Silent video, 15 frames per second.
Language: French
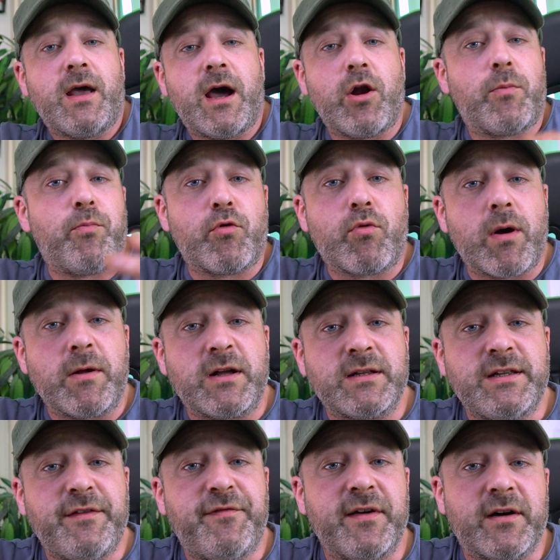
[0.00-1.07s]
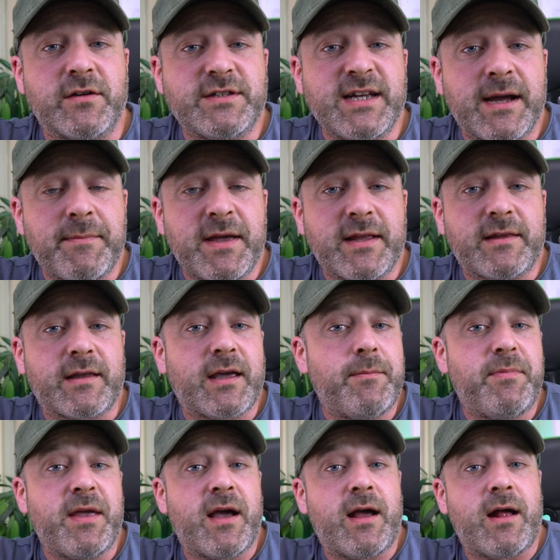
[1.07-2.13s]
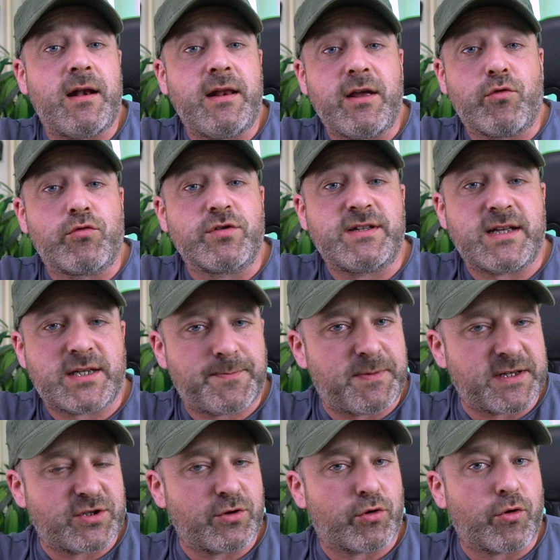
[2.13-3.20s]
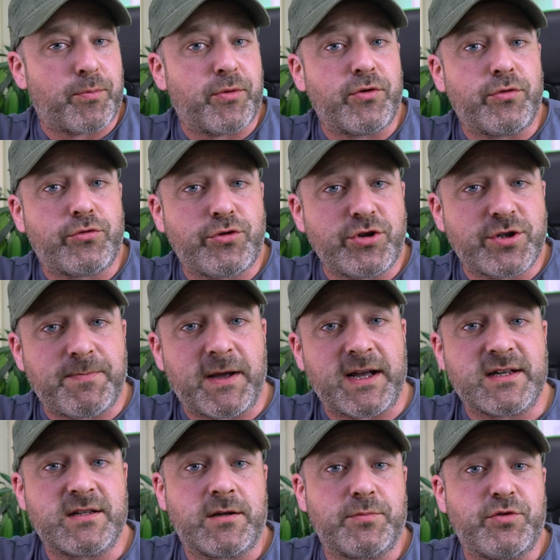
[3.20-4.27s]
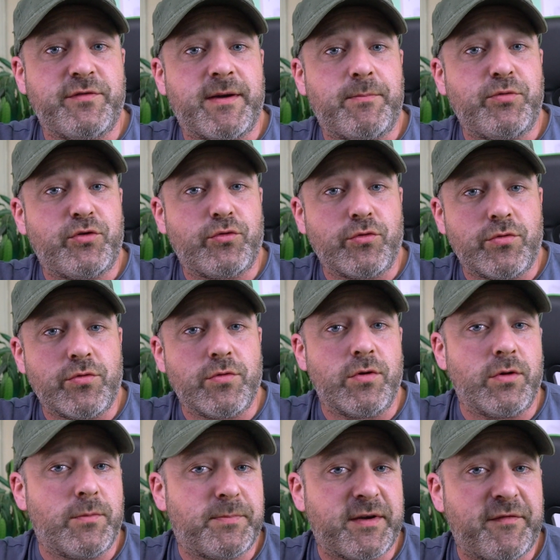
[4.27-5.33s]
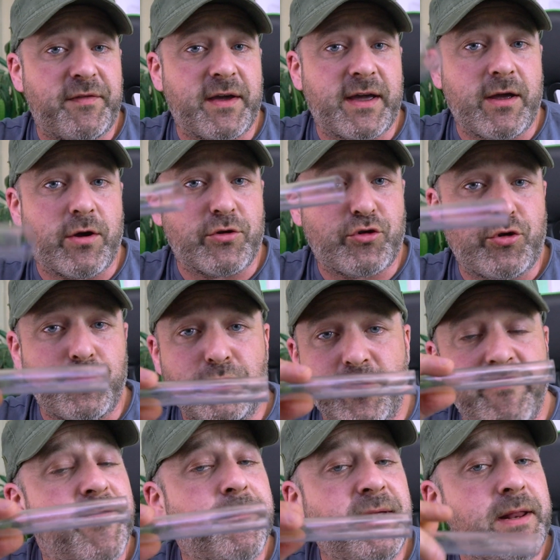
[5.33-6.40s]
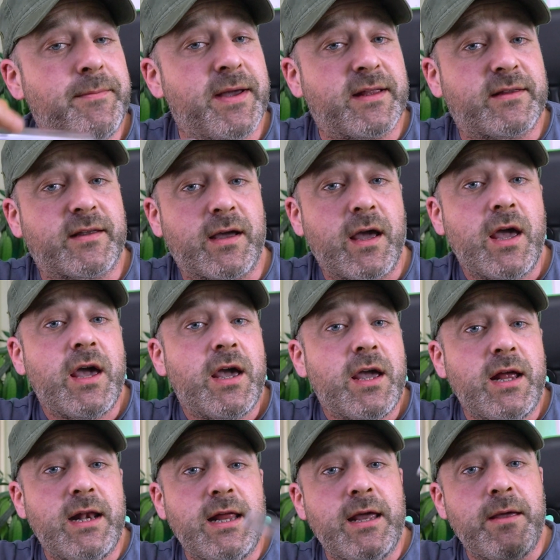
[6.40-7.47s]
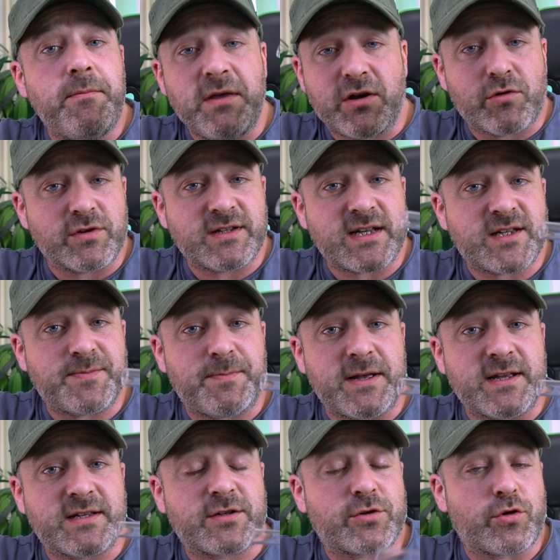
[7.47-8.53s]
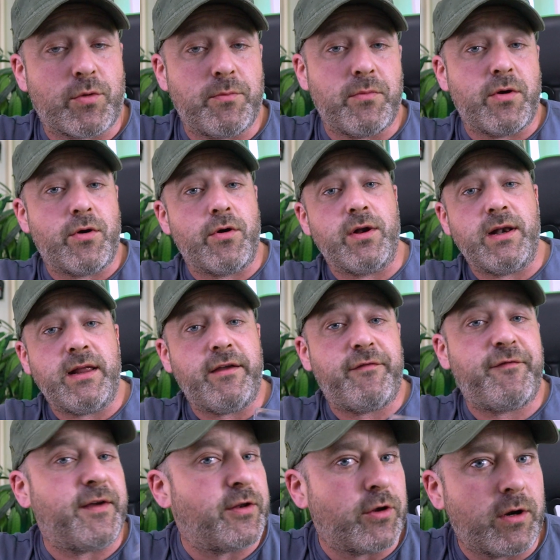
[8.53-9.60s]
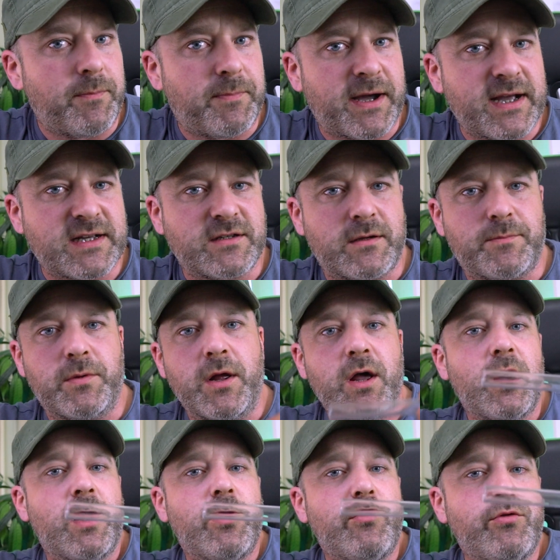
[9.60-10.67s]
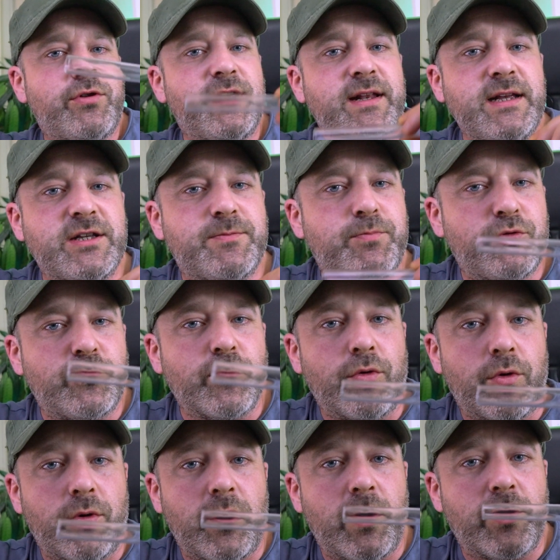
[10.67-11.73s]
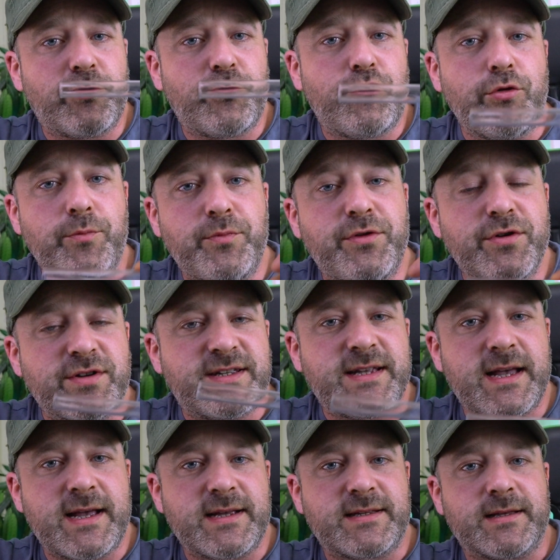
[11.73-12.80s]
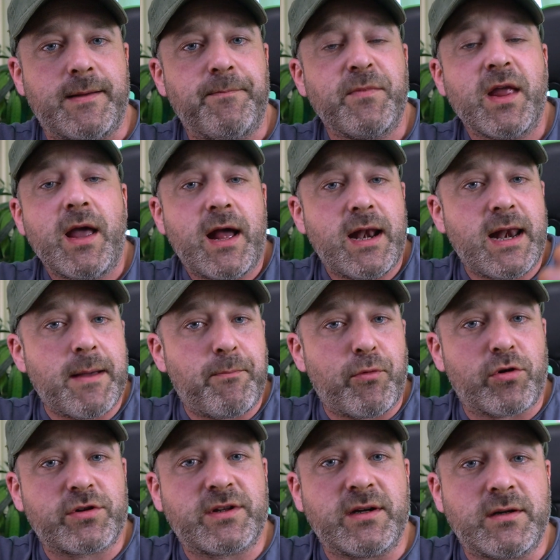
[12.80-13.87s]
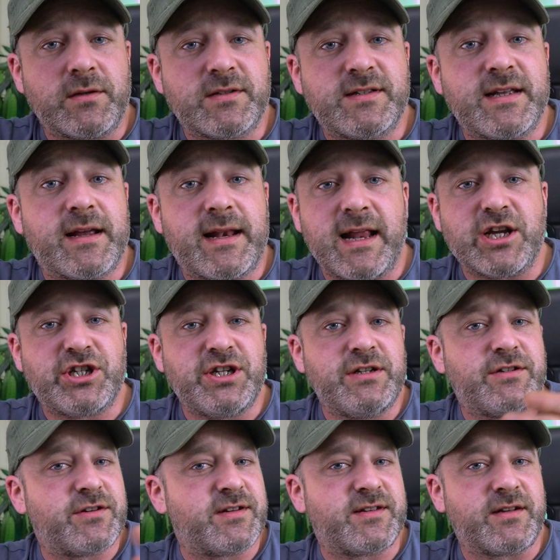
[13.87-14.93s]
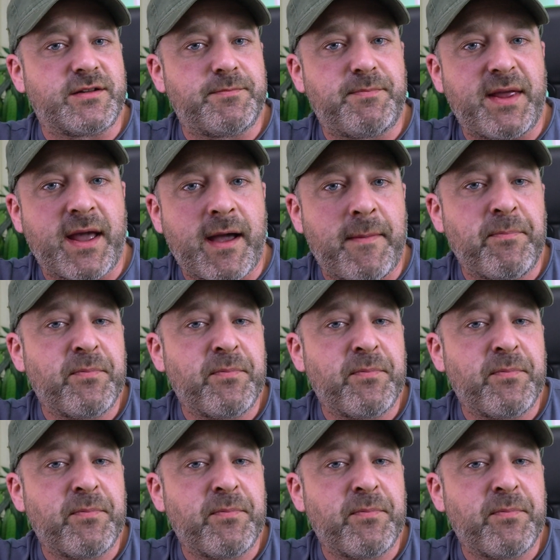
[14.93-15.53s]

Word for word: Alors pourquoi différents diamètres Eh bien les grosses espèces de Coponotus par exemple, tu vas plutôt euh, préférer un tube de 20 mm et les micro-espèces comme euh, les Fedol, par exemple utilisent plutôt un tube de 16. L'important c'est que la gine se sente bien